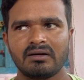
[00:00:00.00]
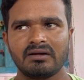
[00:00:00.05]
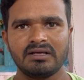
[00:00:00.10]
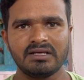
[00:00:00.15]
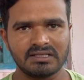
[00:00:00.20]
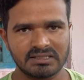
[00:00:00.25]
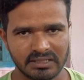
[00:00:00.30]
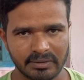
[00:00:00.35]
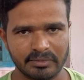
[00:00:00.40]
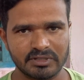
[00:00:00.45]
ఈ
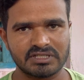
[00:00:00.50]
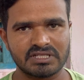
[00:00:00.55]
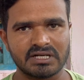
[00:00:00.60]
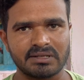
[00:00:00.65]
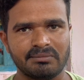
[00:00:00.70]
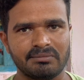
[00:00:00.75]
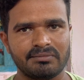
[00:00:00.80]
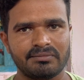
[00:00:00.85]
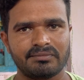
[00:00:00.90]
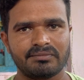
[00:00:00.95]
సంవత్సరం
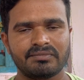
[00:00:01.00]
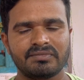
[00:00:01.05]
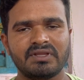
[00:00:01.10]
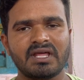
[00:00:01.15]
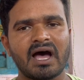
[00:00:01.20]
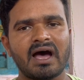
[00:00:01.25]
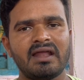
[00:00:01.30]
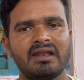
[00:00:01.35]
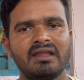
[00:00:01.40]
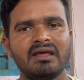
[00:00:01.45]

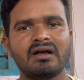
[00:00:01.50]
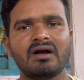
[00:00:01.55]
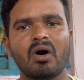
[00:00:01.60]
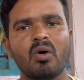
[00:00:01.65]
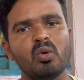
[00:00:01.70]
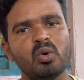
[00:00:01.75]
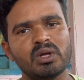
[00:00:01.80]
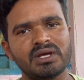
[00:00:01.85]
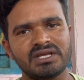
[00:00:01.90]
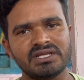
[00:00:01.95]
దాన్ని
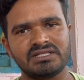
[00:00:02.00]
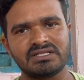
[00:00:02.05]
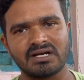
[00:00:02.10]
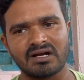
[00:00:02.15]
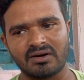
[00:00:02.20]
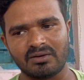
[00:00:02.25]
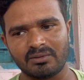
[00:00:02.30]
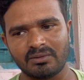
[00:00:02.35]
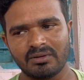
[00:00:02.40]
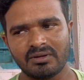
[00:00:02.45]
కౌలుకి
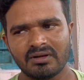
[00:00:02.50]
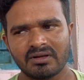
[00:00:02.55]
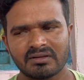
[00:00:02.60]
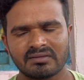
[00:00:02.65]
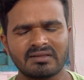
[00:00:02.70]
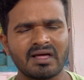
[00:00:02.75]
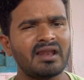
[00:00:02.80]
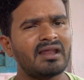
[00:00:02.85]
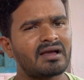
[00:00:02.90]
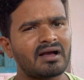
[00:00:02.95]
ఇచ్చాడు
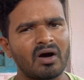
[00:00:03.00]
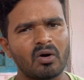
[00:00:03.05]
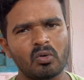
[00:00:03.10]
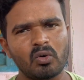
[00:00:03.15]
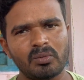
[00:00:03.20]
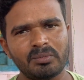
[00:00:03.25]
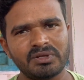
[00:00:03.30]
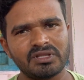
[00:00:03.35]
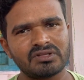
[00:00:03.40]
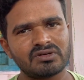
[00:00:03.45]
దాని కౌలు
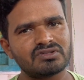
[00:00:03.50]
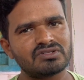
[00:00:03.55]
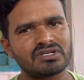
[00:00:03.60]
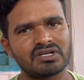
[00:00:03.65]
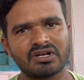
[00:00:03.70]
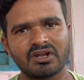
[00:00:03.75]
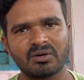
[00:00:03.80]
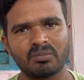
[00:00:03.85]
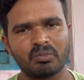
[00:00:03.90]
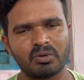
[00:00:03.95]
మీద వచ్చే
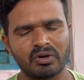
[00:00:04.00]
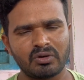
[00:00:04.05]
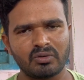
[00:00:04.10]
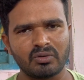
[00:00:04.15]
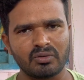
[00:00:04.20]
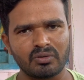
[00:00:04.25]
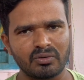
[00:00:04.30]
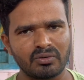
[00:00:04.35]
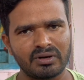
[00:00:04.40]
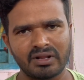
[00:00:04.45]
డబ్బులు
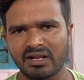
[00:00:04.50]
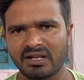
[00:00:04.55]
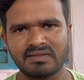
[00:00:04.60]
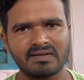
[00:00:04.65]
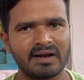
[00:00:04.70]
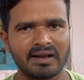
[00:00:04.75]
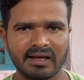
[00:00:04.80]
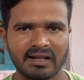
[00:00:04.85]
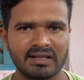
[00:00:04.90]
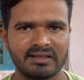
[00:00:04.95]
నేనైతే
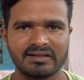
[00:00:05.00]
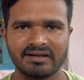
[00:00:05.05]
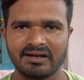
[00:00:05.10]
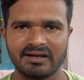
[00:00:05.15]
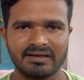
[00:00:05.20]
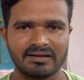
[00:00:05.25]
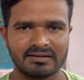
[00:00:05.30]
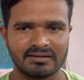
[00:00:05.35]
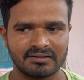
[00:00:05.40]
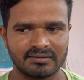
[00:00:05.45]
అడగలేదండి
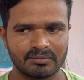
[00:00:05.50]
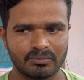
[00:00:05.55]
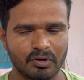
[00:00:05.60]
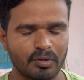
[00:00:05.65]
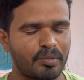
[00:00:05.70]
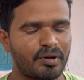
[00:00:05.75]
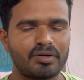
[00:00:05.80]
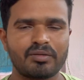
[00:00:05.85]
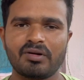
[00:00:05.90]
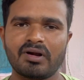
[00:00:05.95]

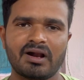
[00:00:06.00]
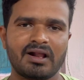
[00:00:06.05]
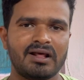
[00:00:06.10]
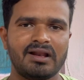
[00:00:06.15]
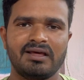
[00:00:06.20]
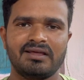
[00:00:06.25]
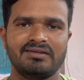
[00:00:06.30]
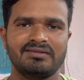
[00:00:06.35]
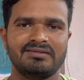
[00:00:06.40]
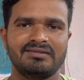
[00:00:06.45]
పొరపాటున కూడా
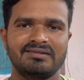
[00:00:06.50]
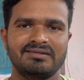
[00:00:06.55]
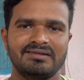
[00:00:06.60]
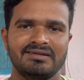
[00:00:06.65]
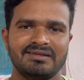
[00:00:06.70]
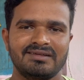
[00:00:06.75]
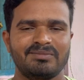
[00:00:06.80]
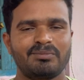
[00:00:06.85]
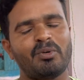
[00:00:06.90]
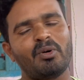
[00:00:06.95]
అడగలేదు
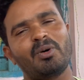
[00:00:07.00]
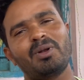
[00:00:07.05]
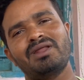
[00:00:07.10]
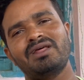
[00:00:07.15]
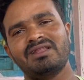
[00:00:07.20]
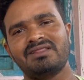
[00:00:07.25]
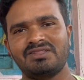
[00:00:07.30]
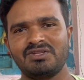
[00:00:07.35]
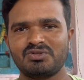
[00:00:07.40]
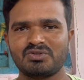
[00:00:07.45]
పొరనే
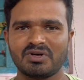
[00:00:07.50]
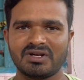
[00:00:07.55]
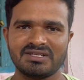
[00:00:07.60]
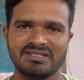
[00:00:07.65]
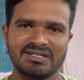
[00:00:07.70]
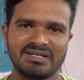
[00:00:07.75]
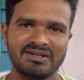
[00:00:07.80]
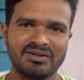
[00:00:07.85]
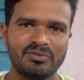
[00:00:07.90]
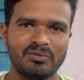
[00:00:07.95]
తీసుకురా
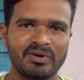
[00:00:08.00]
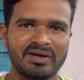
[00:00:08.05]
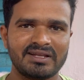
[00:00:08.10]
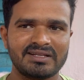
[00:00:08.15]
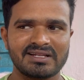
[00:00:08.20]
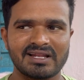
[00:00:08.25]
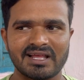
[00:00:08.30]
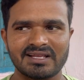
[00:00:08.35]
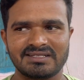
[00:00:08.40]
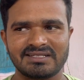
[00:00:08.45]
చిట్టి నువ్వే
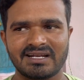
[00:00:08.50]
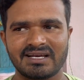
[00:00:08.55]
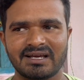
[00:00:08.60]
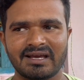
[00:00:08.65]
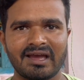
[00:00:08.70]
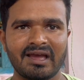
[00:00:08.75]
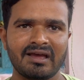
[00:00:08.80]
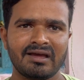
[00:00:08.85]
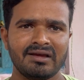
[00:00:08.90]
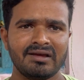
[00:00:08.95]

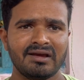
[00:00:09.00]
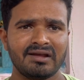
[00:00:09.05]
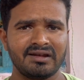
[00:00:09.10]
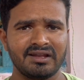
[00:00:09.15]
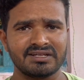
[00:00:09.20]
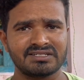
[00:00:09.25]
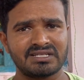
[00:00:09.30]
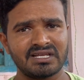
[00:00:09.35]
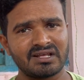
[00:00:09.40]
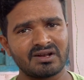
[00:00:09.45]
లక్షణంగా
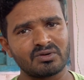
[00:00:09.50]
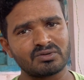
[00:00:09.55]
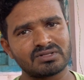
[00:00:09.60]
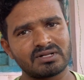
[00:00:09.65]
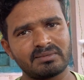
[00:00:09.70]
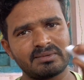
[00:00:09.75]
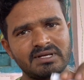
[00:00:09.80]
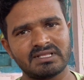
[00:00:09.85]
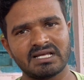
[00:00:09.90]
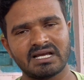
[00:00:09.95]
నెక్స్ట్ ఇయర్
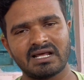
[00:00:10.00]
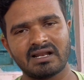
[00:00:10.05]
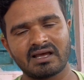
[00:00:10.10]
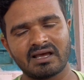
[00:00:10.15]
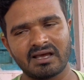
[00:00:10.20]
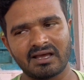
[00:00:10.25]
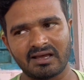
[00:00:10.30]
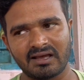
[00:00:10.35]
అవసరమైతే కనుక